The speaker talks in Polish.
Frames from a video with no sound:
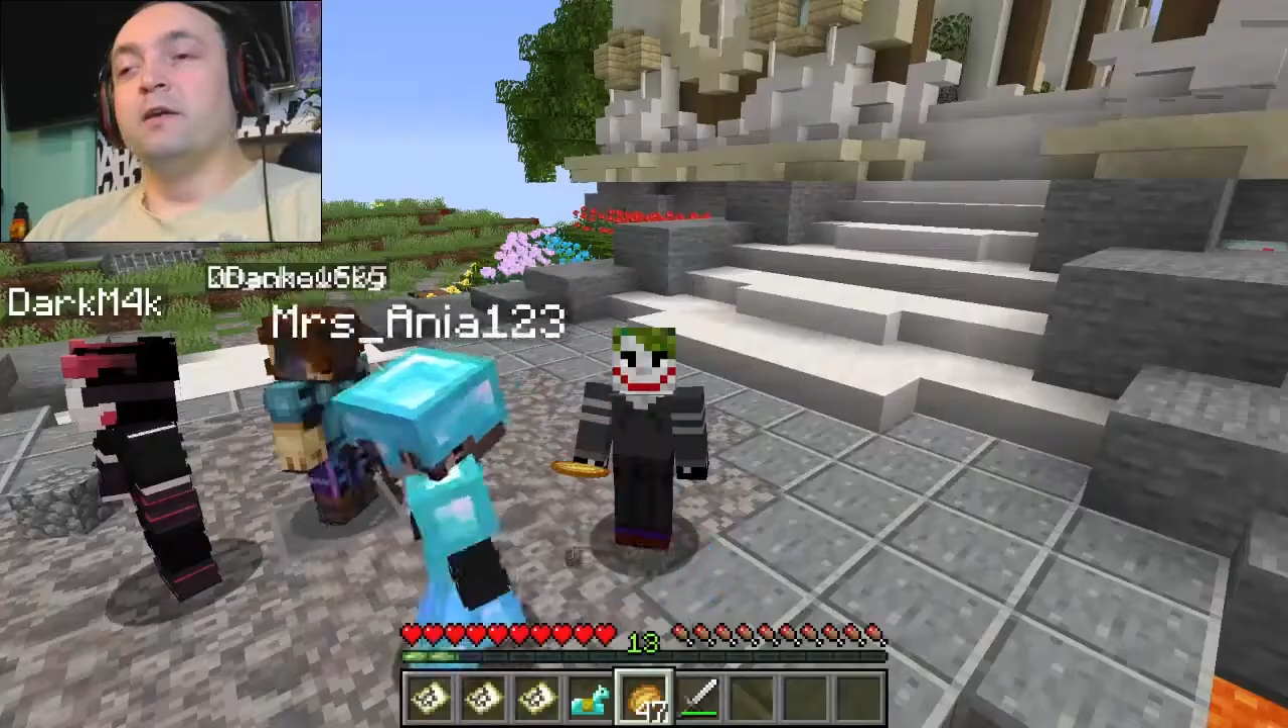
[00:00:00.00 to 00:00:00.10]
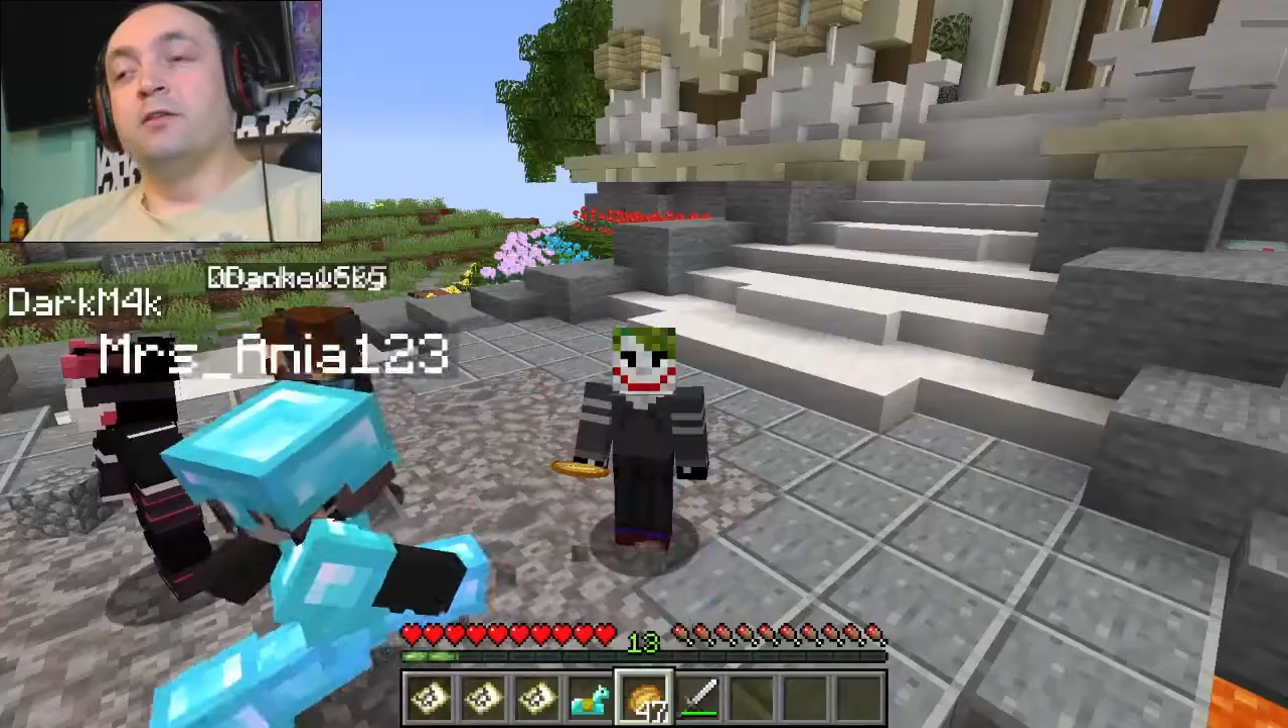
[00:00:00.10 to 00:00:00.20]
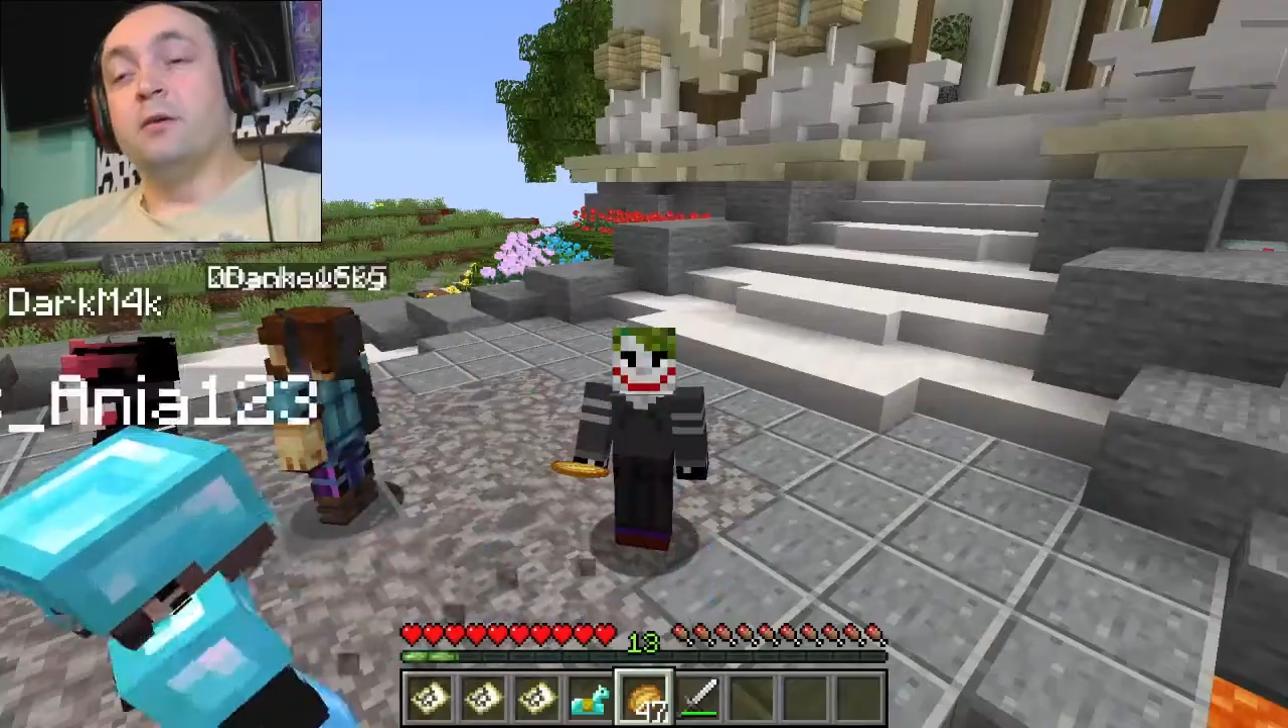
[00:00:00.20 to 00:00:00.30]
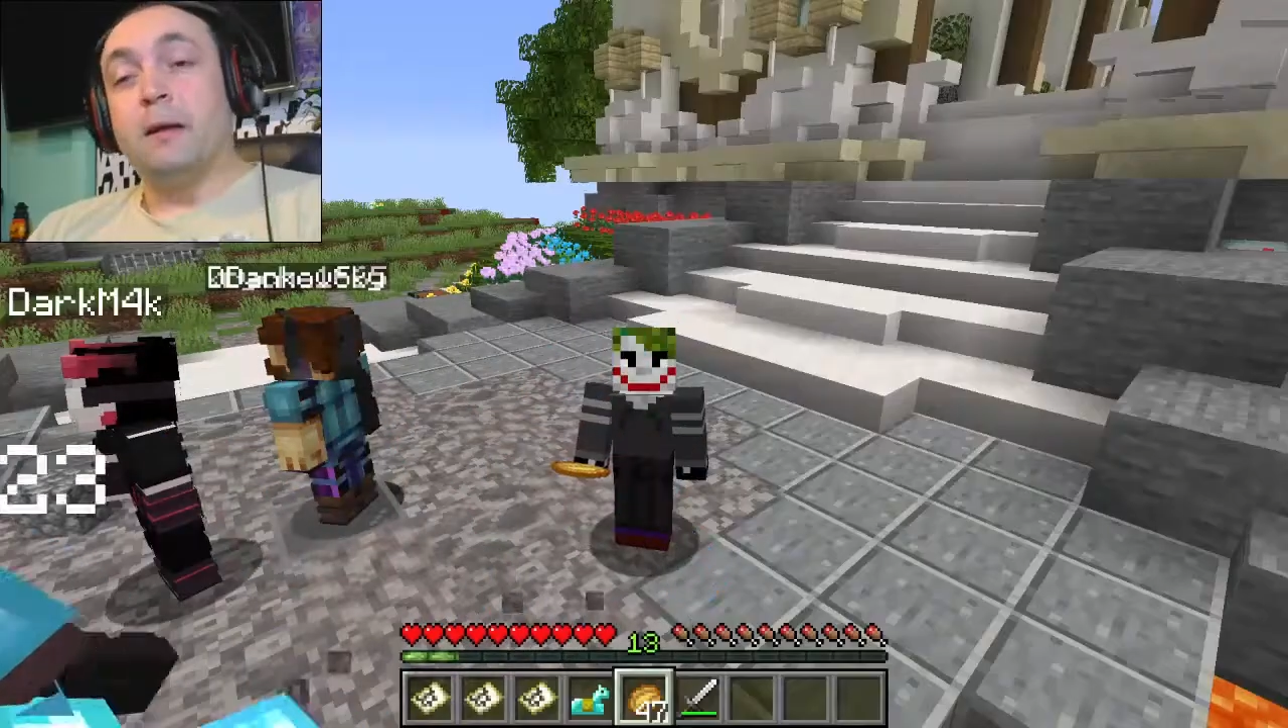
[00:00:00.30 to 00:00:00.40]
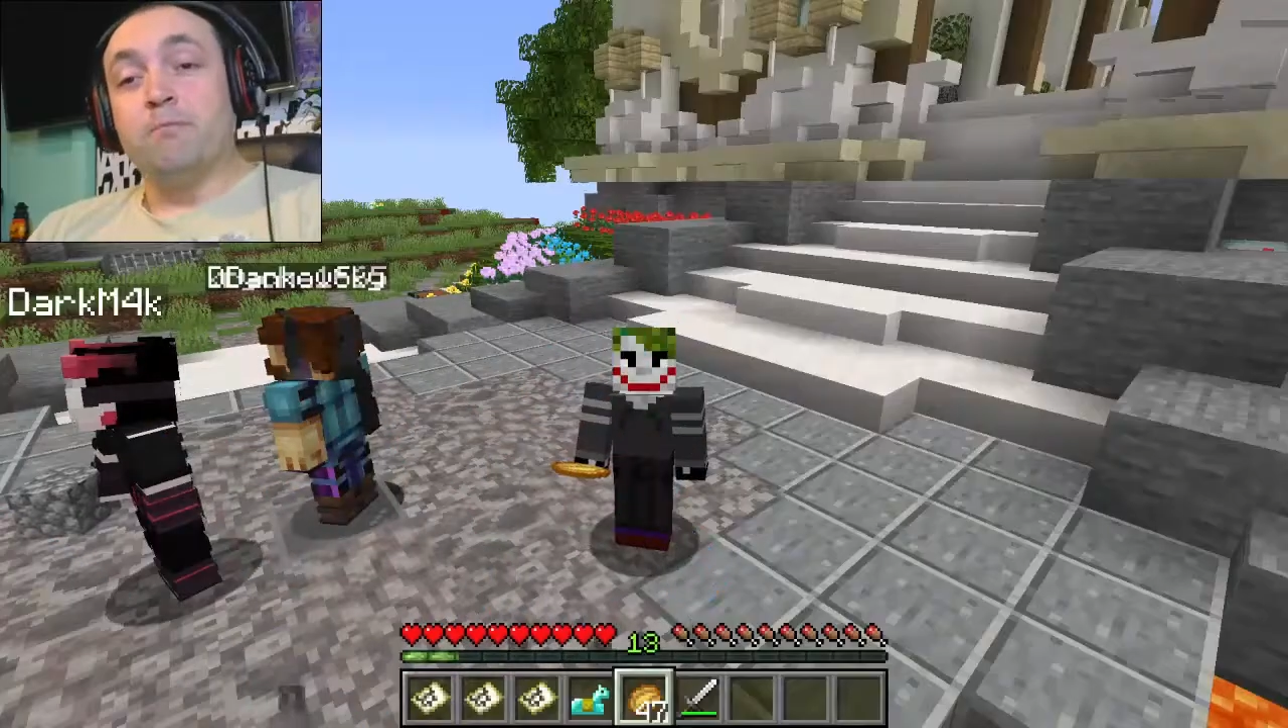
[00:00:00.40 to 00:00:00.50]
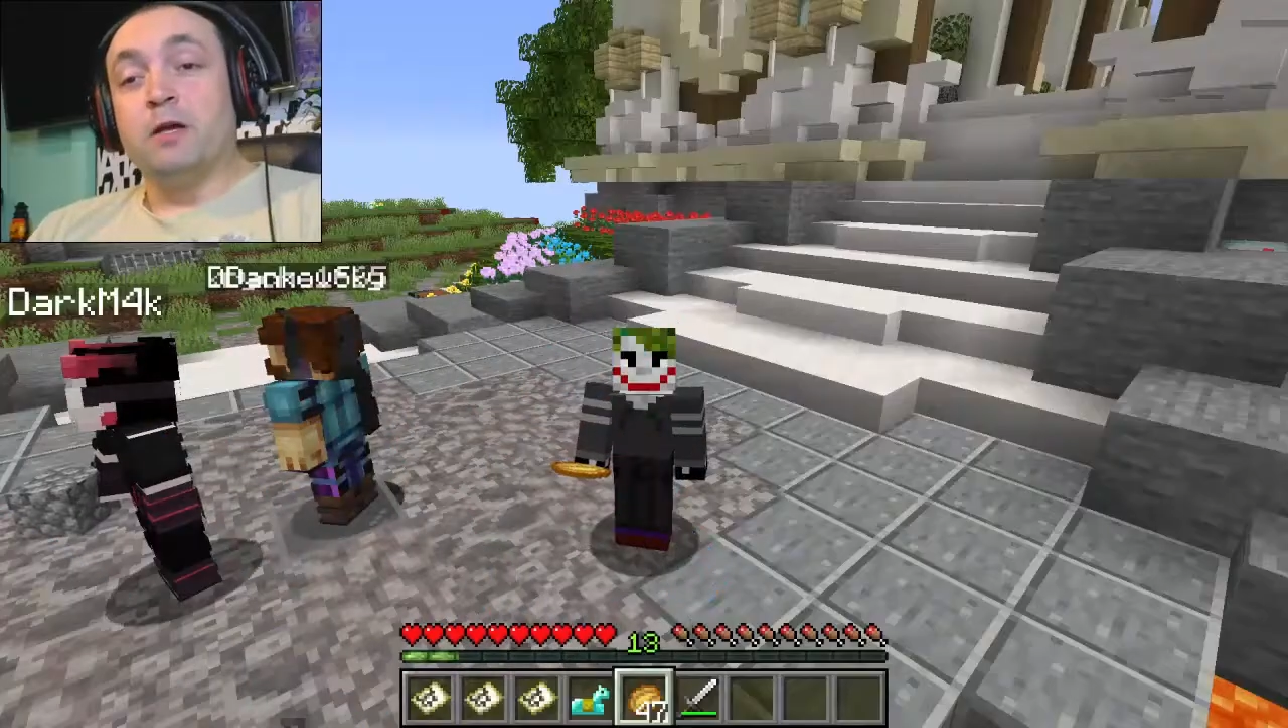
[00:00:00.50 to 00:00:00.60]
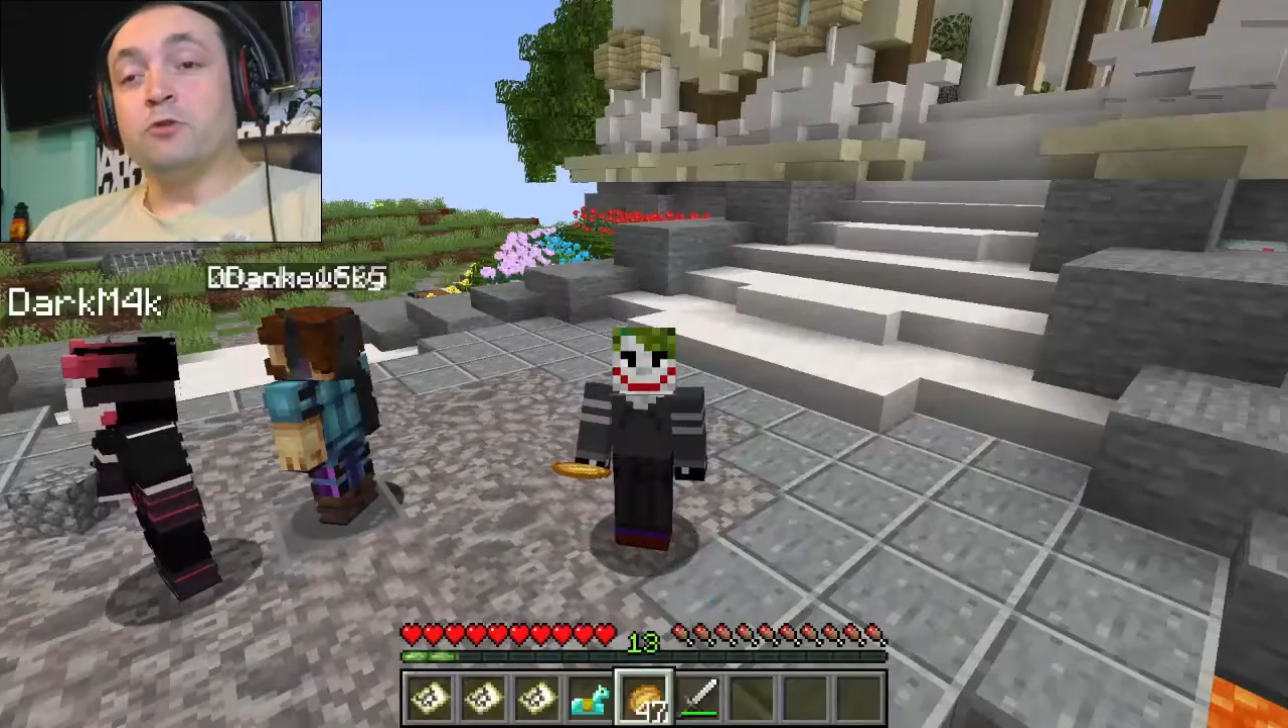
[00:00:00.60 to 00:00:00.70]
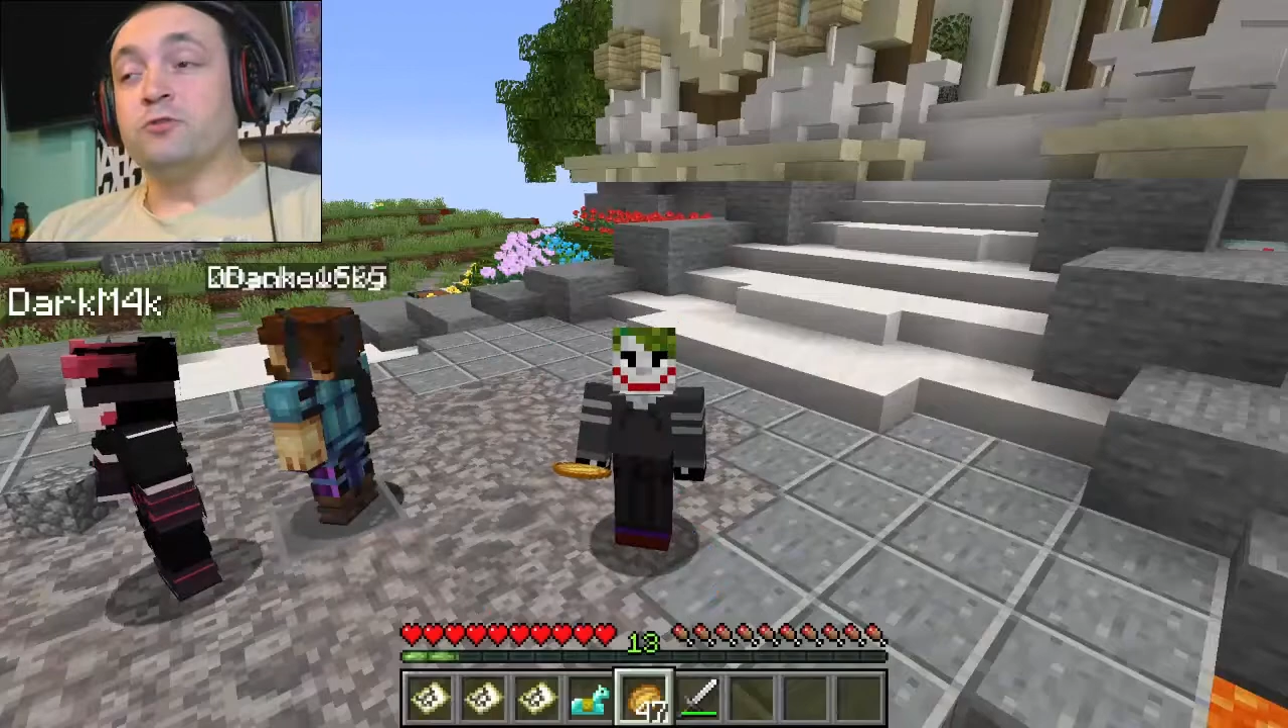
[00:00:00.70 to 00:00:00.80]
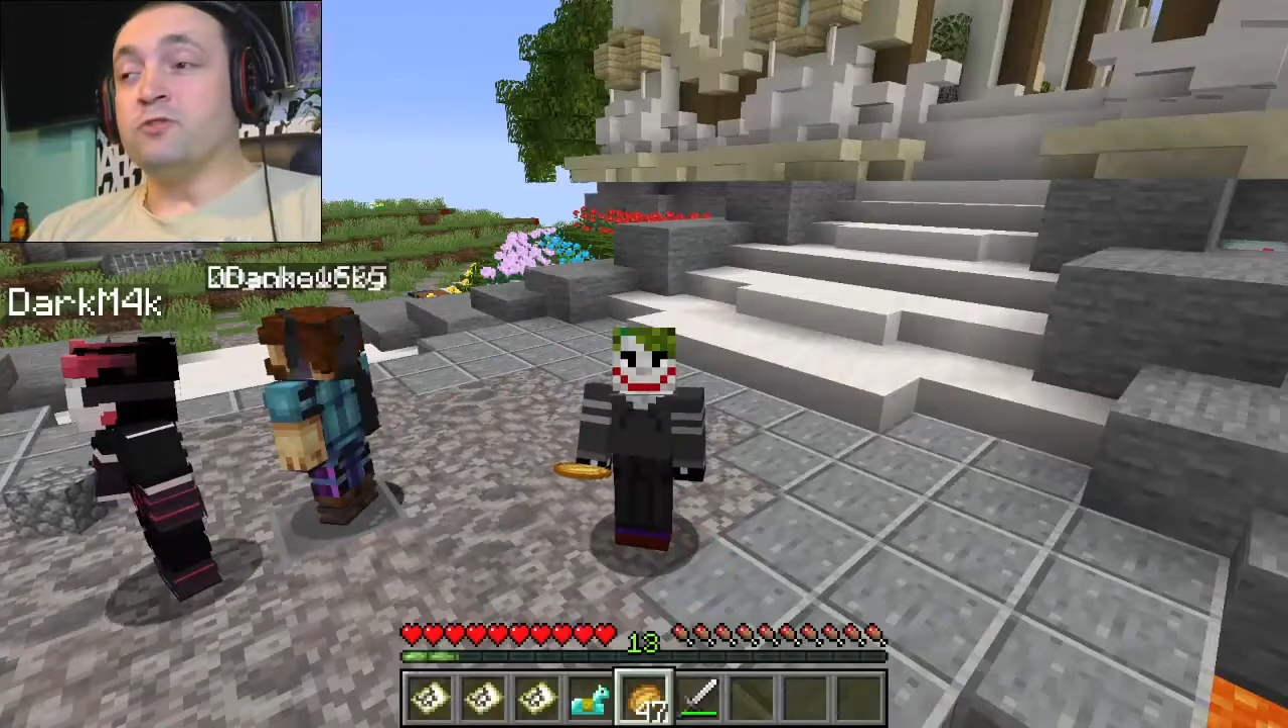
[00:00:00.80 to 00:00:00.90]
Dobra, to